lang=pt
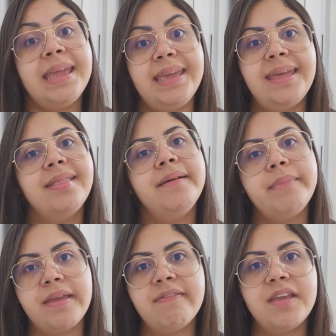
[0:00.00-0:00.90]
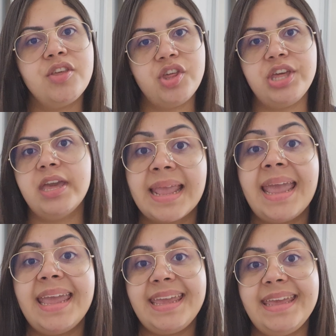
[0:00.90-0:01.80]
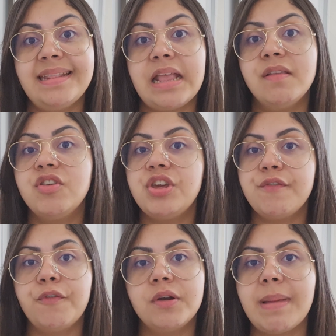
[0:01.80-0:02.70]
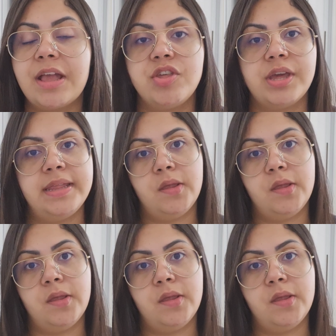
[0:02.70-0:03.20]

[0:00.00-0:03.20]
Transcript: E também vendia itens de informática.